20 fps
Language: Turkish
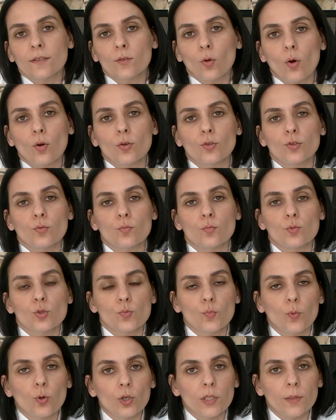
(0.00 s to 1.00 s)
gördüğümüz
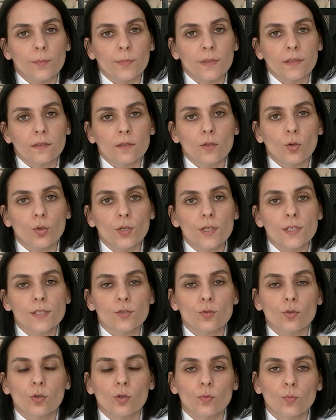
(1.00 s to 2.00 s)
polibin
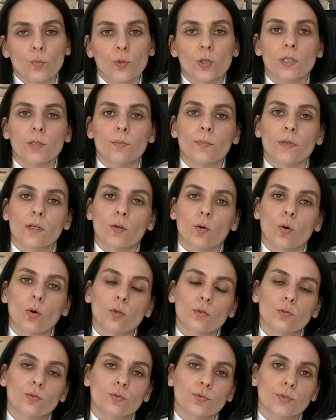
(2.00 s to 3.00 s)
kolesterol polibi
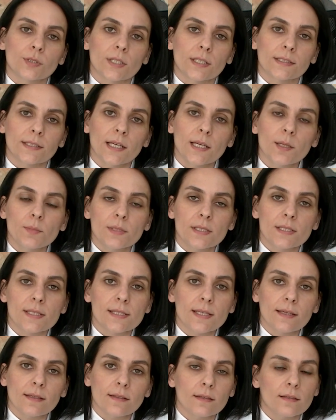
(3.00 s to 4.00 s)
olduğundan
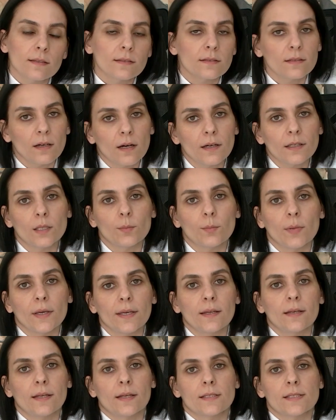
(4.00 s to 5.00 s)
eminsek takibe
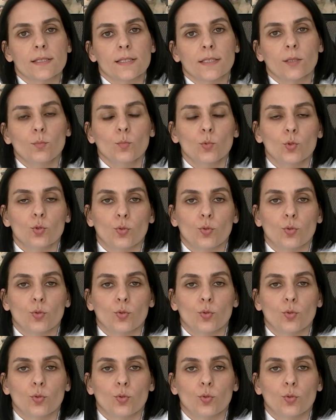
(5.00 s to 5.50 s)
gereksinim